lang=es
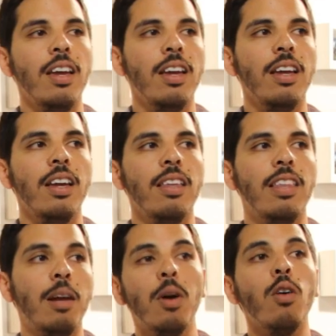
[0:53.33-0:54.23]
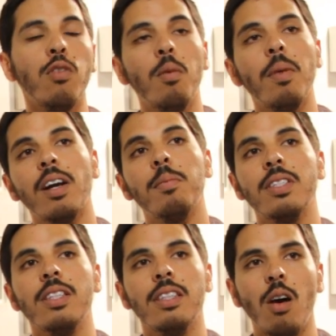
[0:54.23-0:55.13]
eh, de la mejor forma
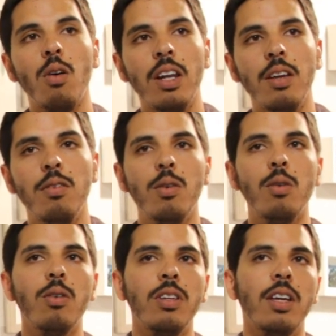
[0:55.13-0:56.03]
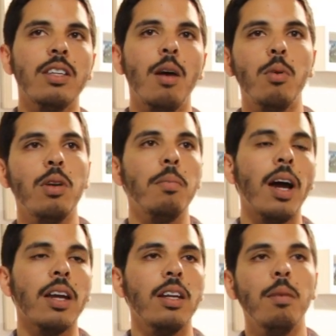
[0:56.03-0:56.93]
representado el libro, ya sea por
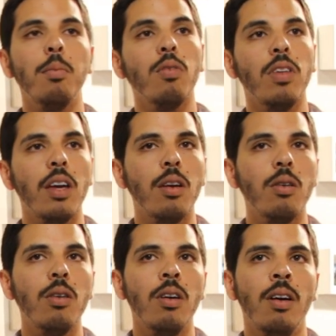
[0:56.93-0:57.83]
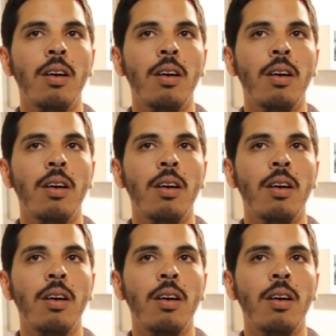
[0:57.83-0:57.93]
imágenes, por video.